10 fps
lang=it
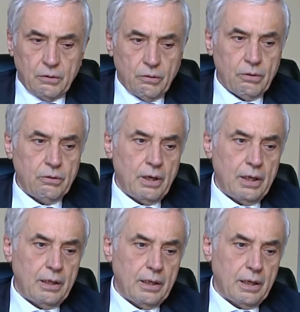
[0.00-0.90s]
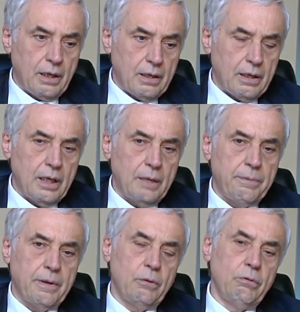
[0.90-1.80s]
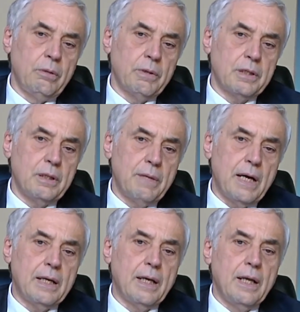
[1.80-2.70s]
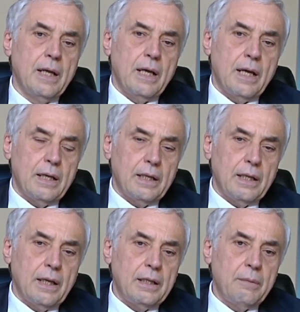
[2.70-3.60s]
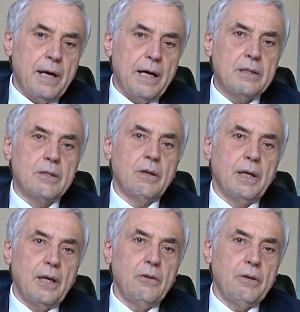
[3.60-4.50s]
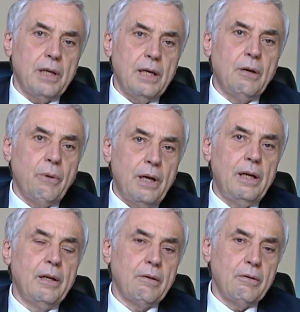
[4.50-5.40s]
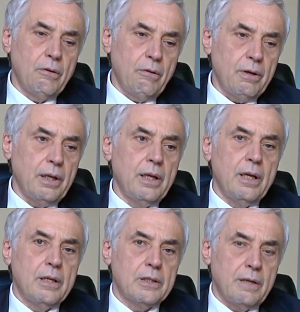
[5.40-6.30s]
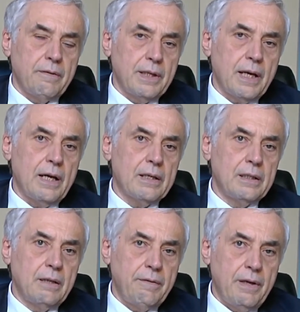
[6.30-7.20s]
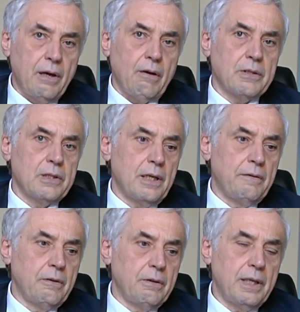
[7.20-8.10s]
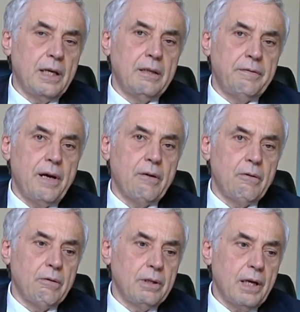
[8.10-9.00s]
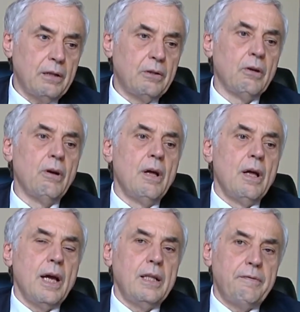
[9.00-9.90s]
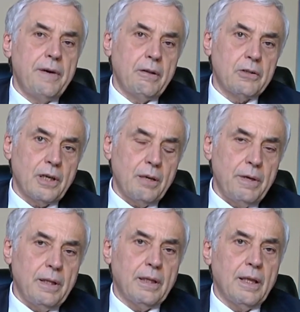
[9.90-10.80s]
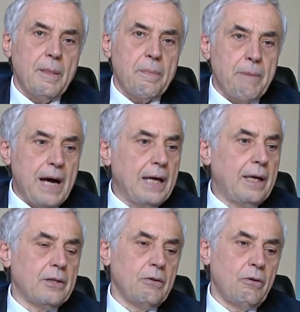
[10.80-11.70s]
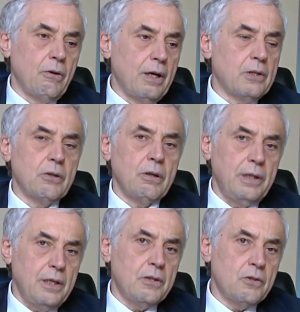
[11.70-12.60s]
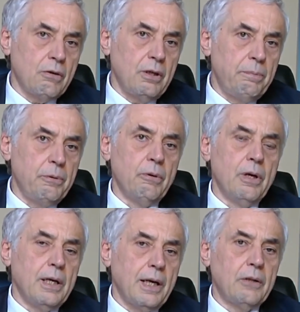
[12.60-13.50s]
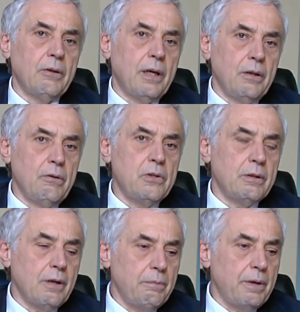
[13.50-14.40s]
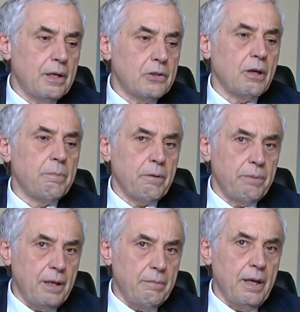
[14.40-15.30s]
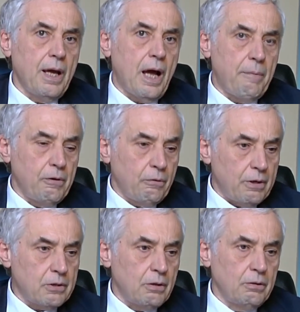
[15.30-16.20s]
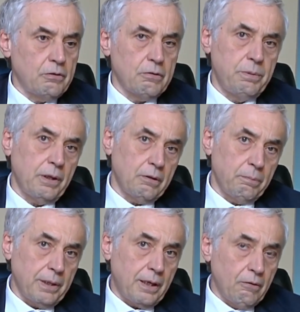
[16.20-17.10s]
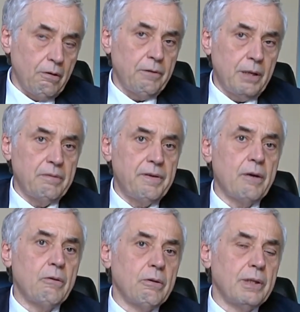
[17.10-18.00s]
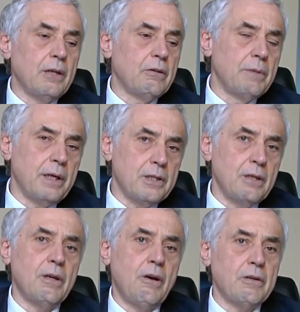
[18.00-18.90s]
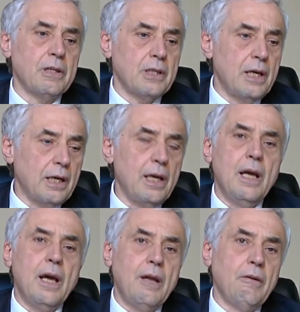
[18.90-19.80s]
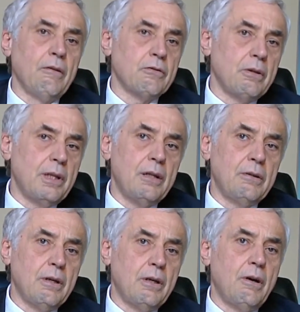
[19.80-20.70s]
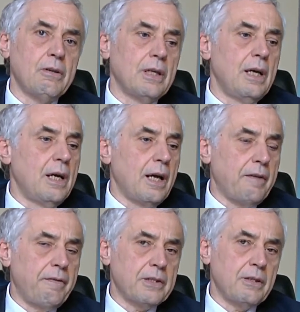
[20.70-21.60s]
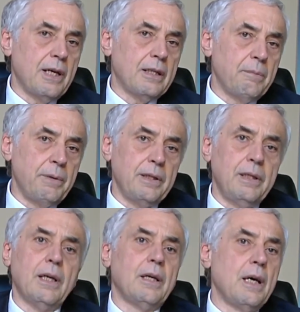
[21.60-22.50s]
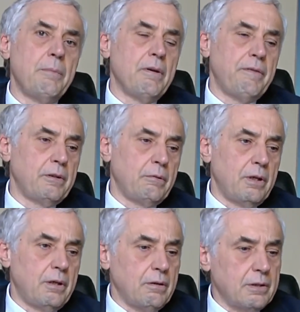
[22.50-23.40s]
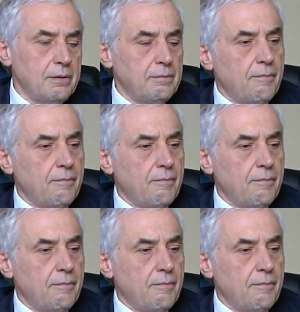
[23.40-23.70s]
attorno all'ultima all settimana eh, di marzo, credo che in quelle riunioni si vedrà davvero se c'è la volontà di fare un contratto e di farlo seriamente. Ma anche se occorressero dieci giorni in più, credo che non ci dovrebbero essere problemi. Almeno questo è il nostro spirito, perché noi vogliamo fare un contratto ma che sia una cosa seria e non soltanto una cosa raffazzonata per dire che abbiamo fatto qualcosa.